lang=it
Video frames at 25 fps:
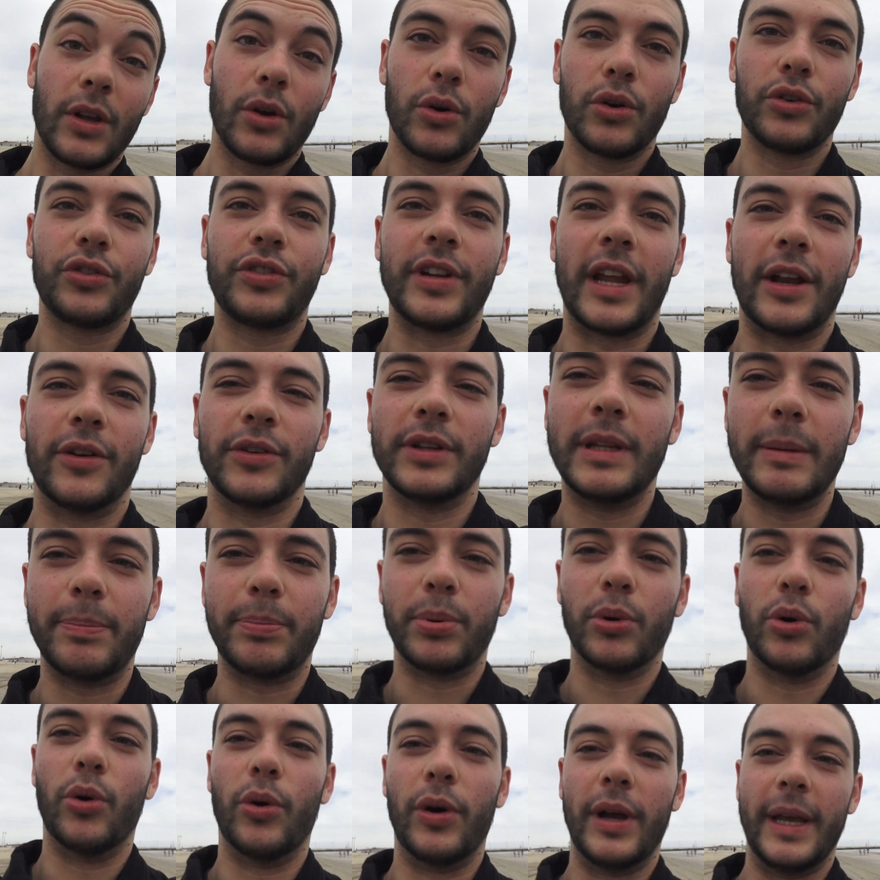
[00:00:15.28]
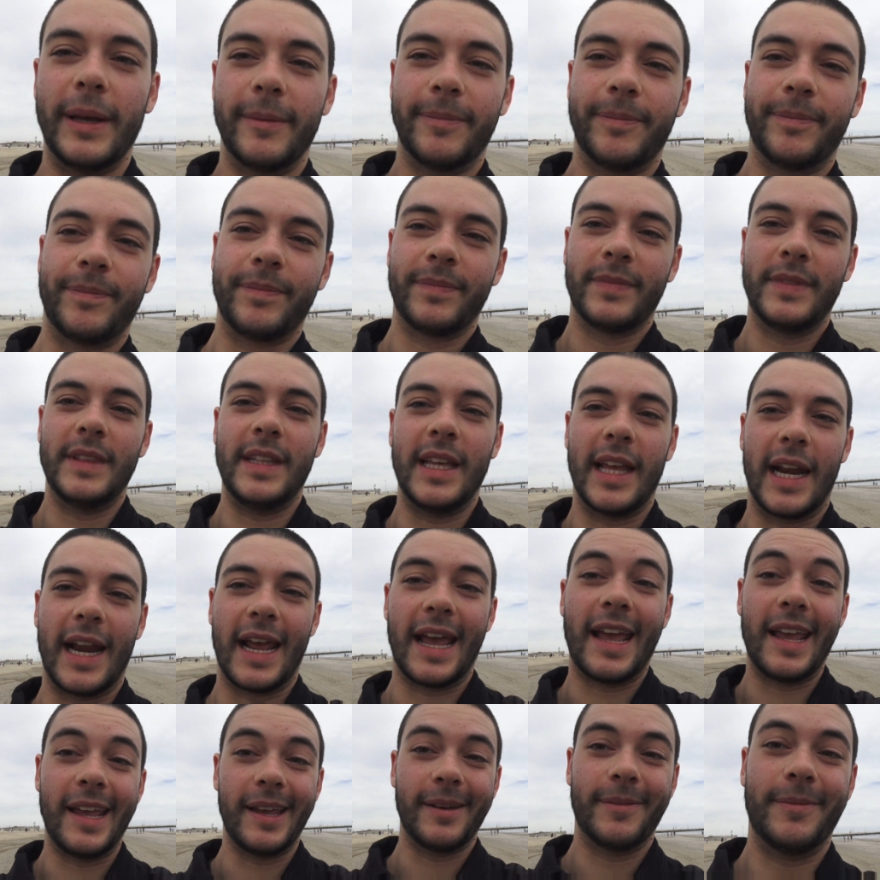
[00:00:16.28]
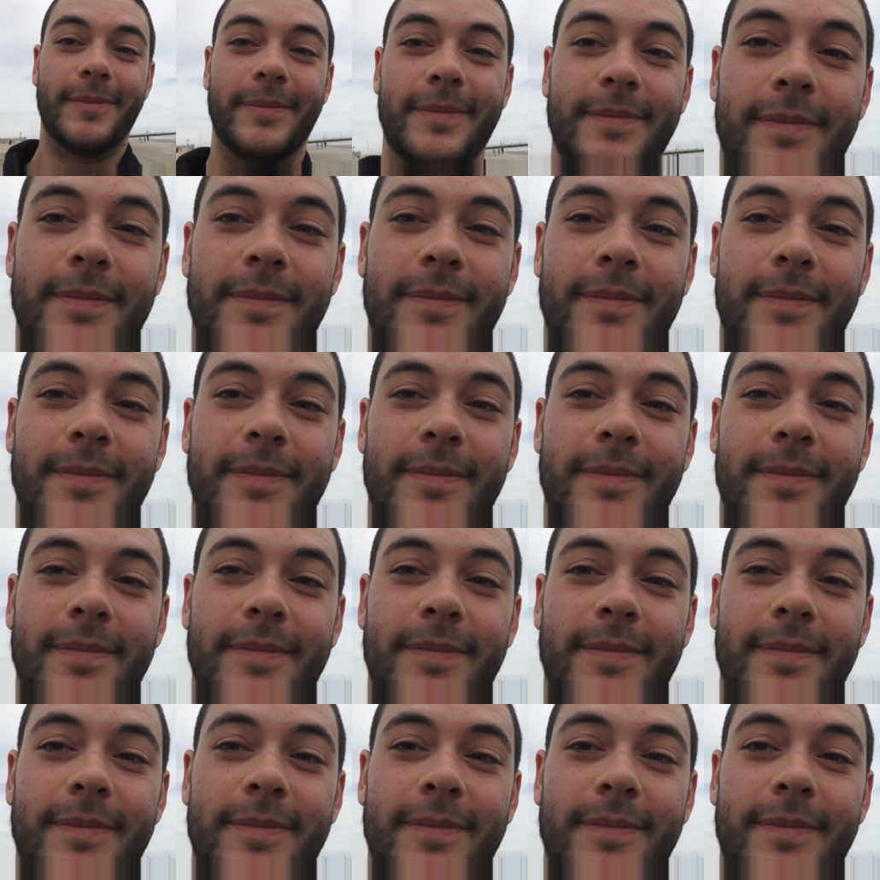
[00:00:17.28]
Col senno di poi direi